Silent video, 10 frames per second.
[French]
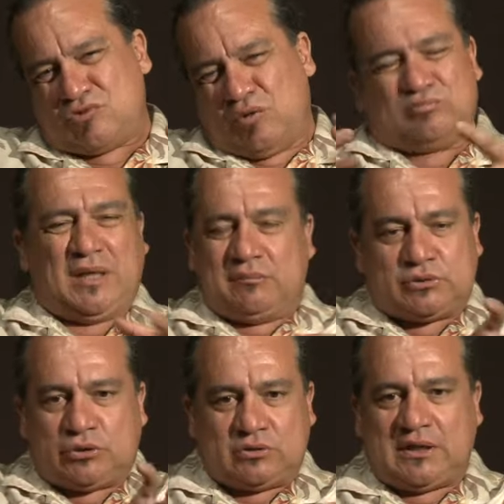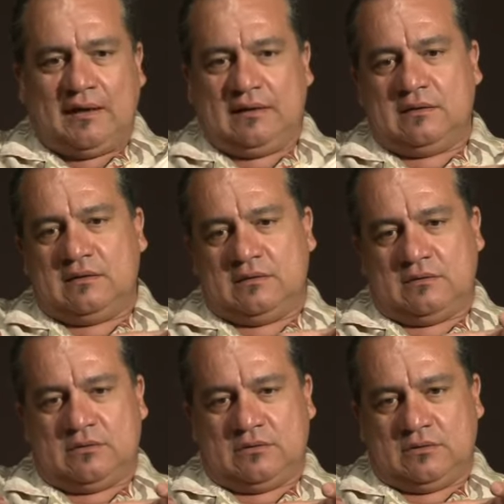comme thème central,
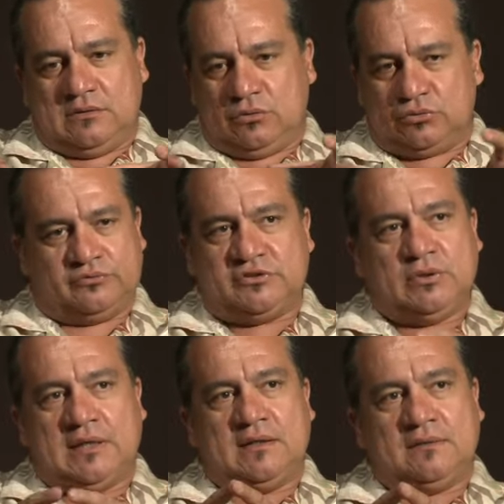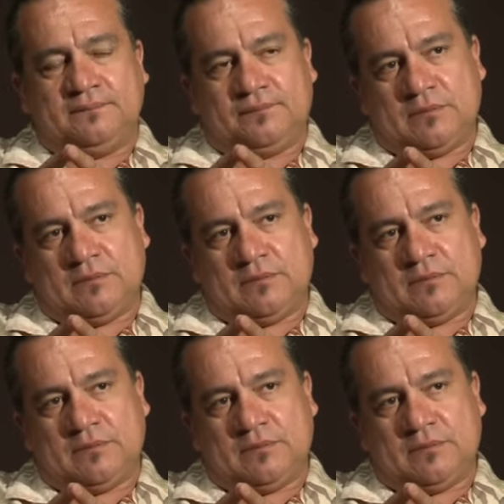euh, l'audiovisuel. Hein.